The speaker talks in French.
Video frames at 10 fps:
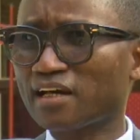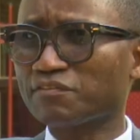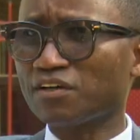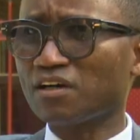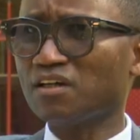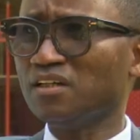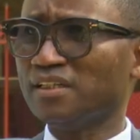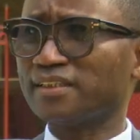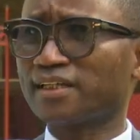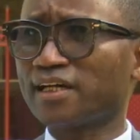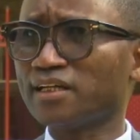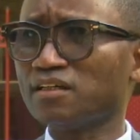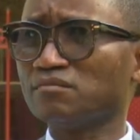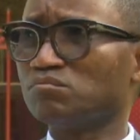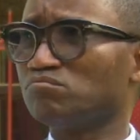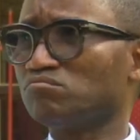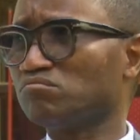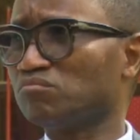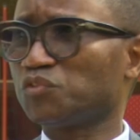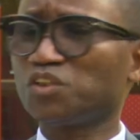avant que
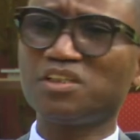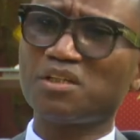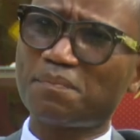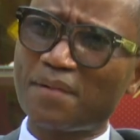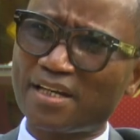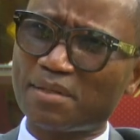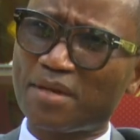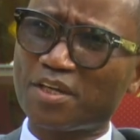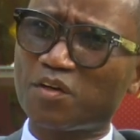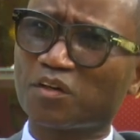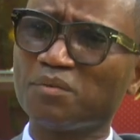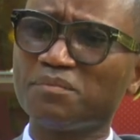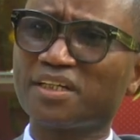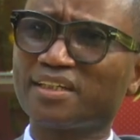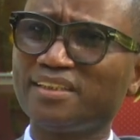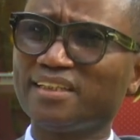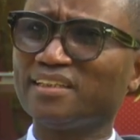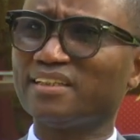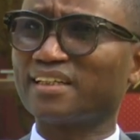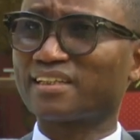je ne dirais pas des médiocres, mais que des,
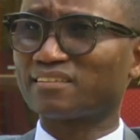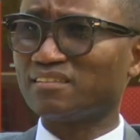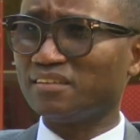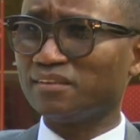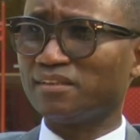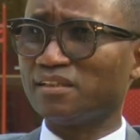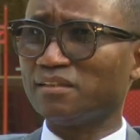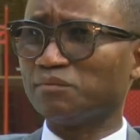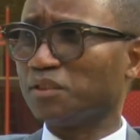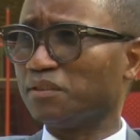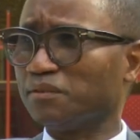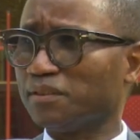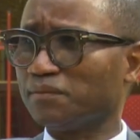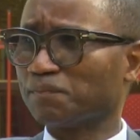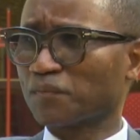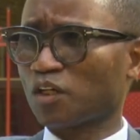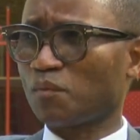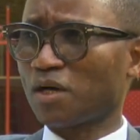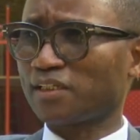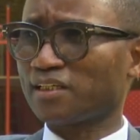des,
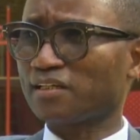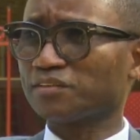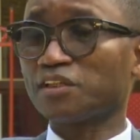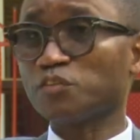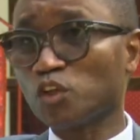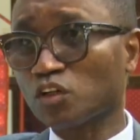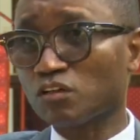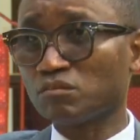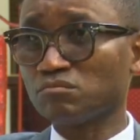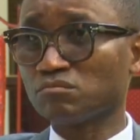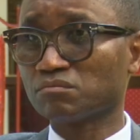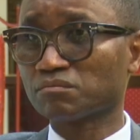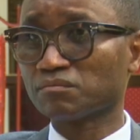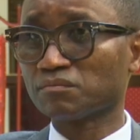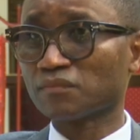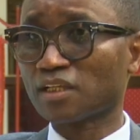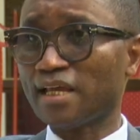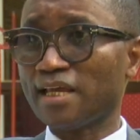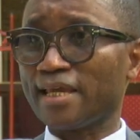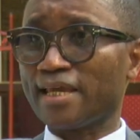des, violents.
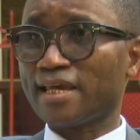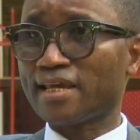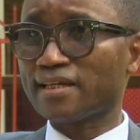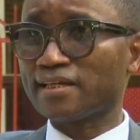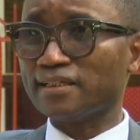Et